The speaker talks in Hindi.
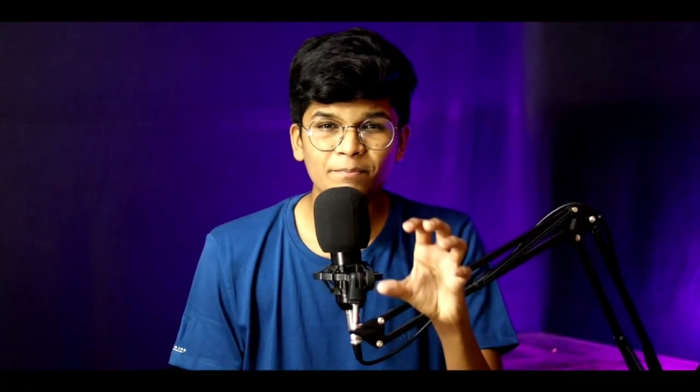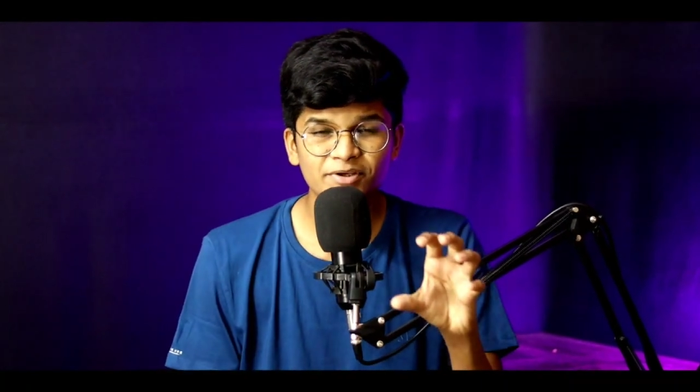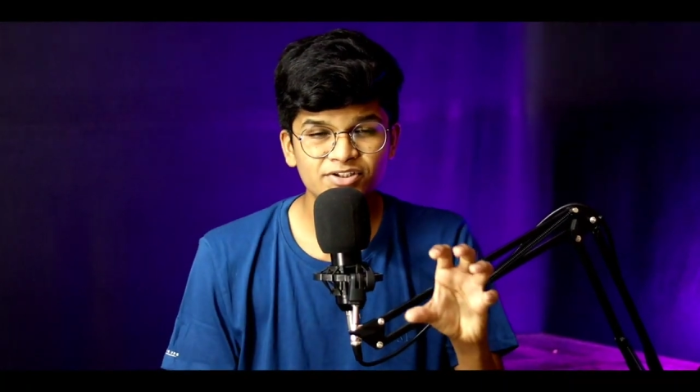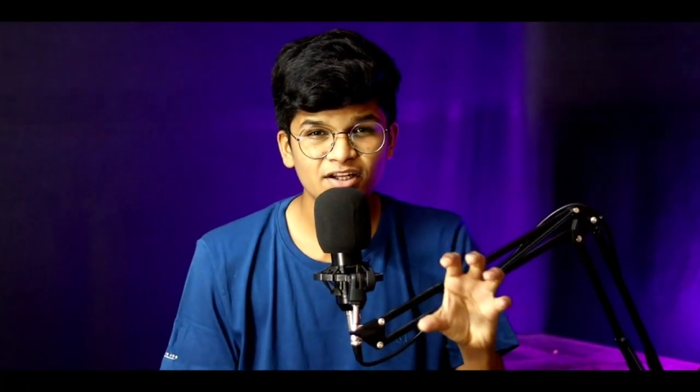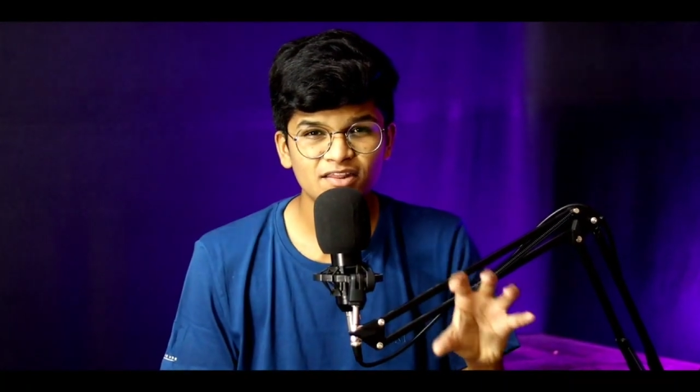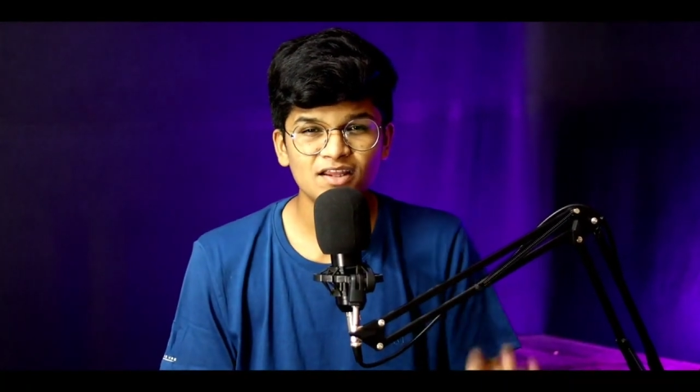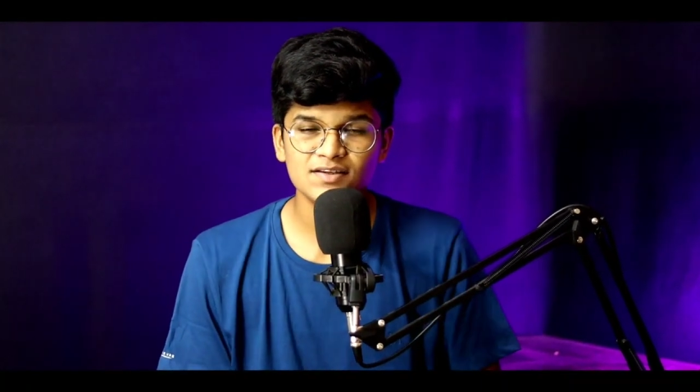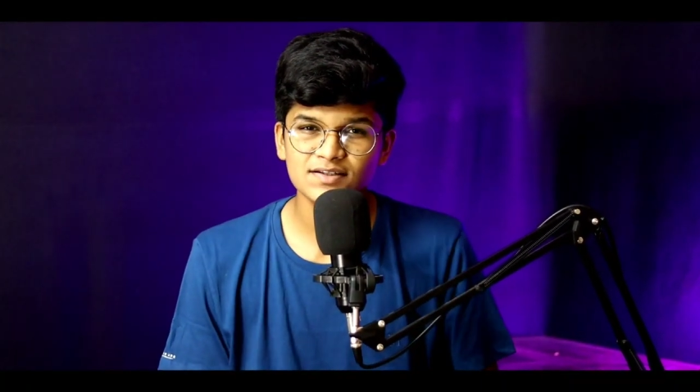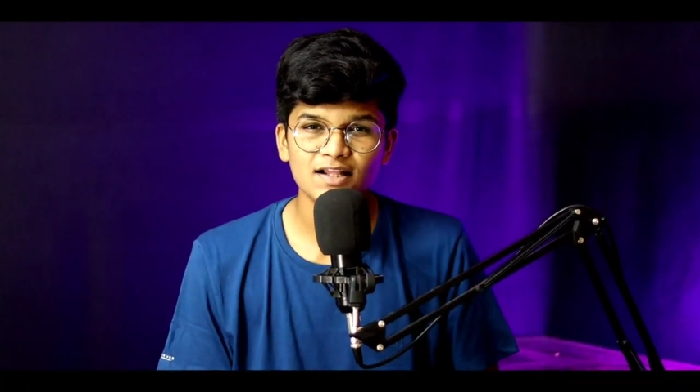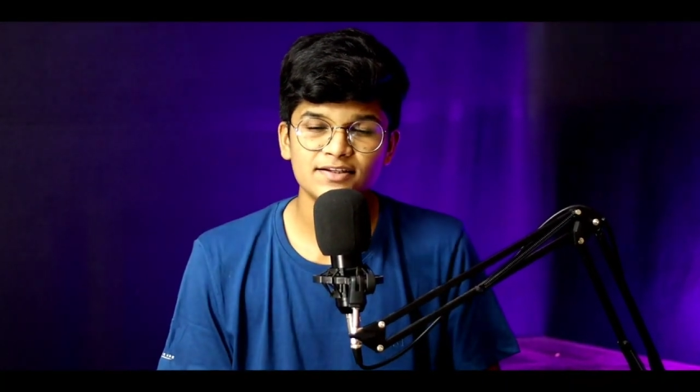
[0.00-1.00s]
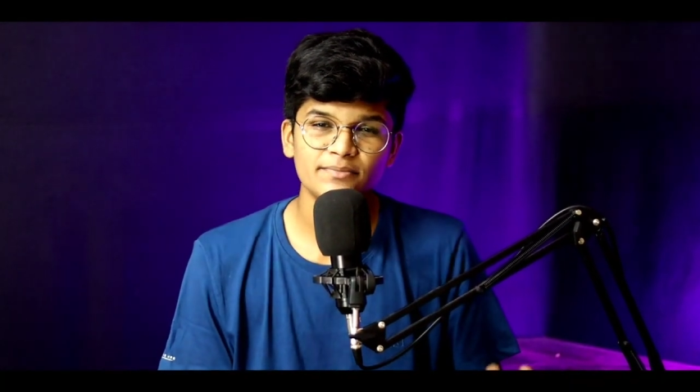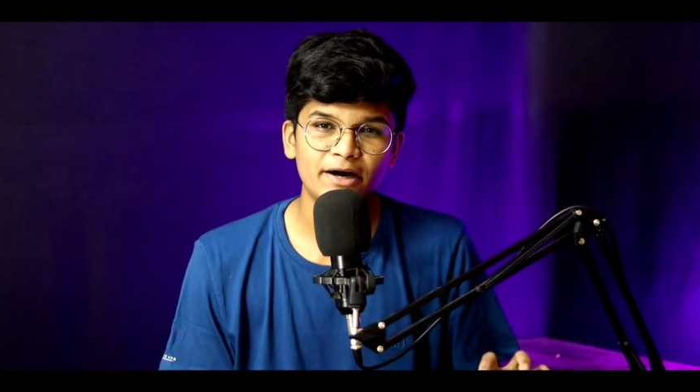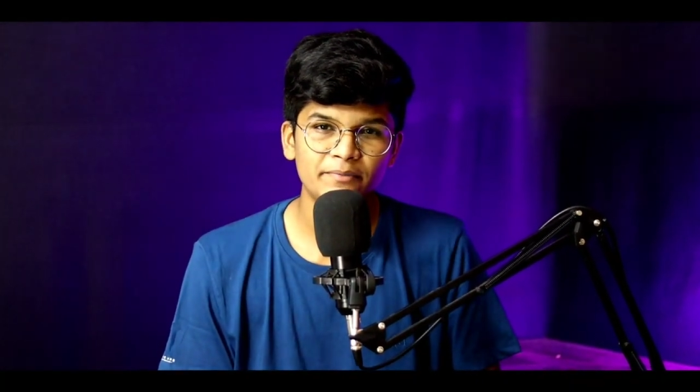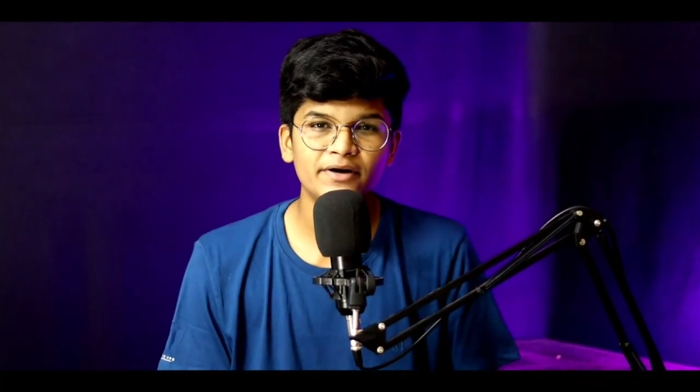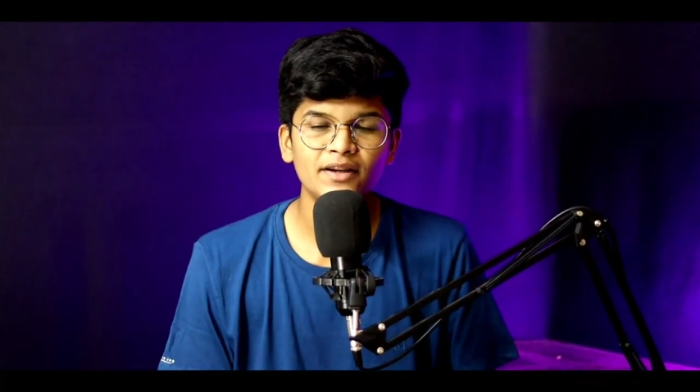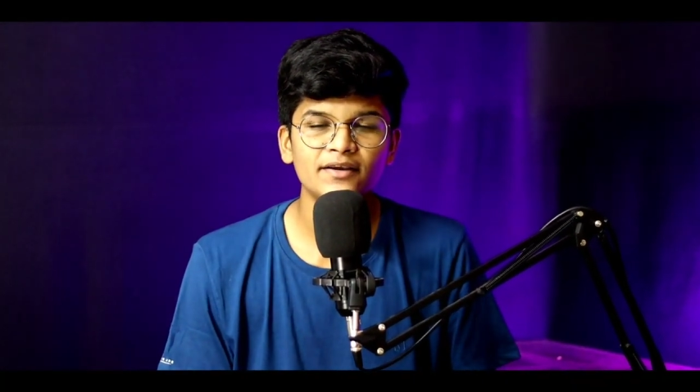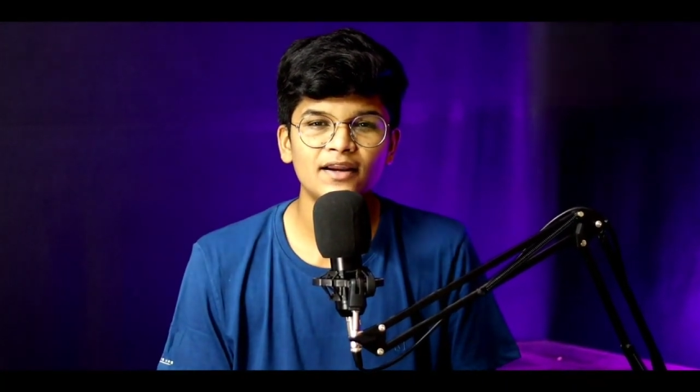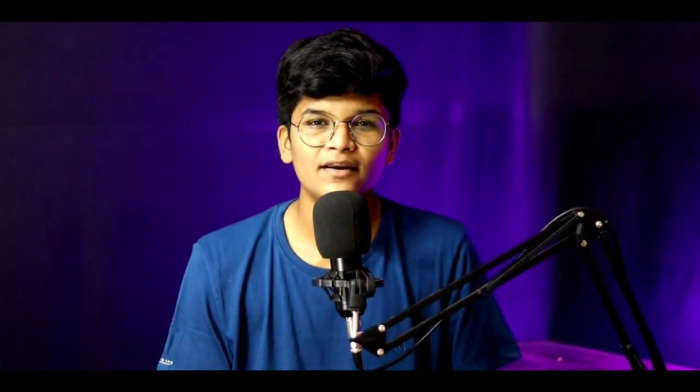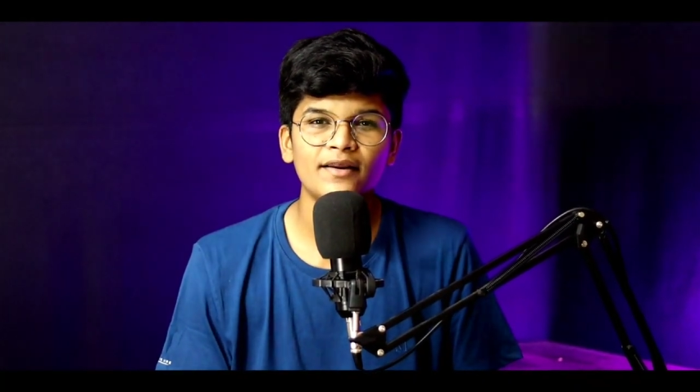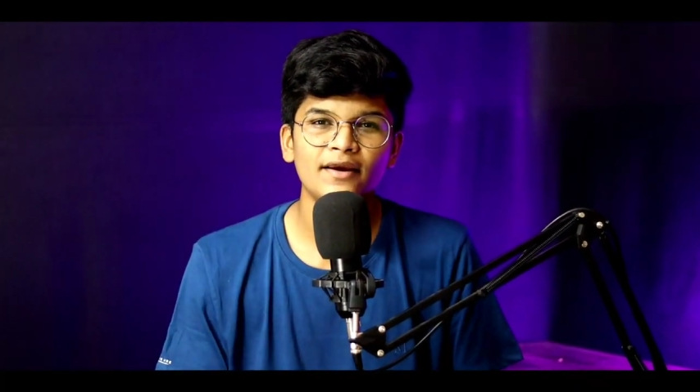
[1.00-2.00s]
पिछले दस साल से बैडमिंटन
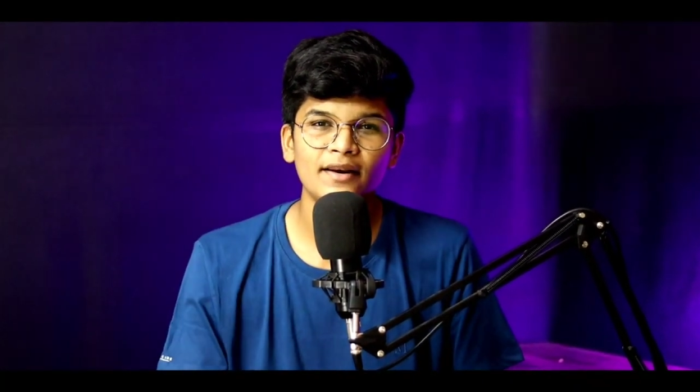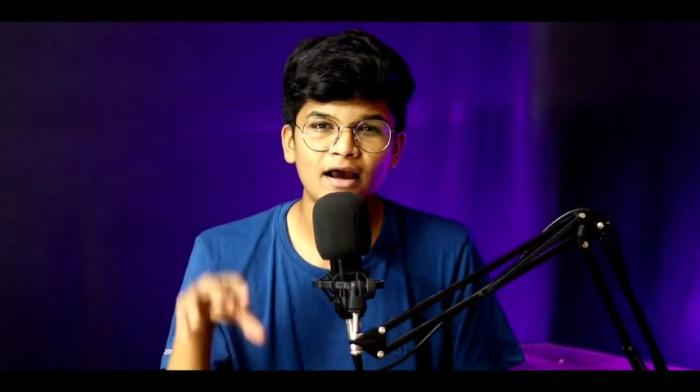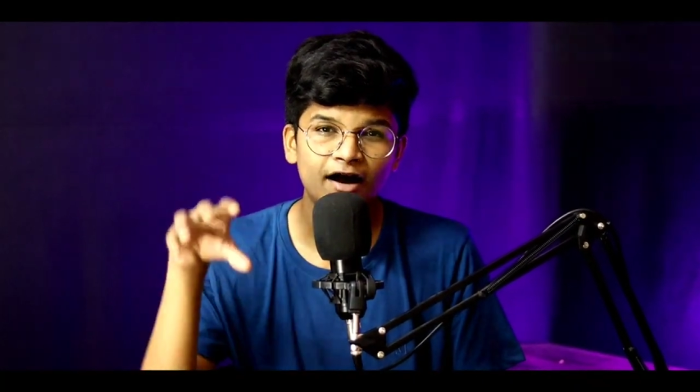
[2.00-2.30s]
खेल रहे हैं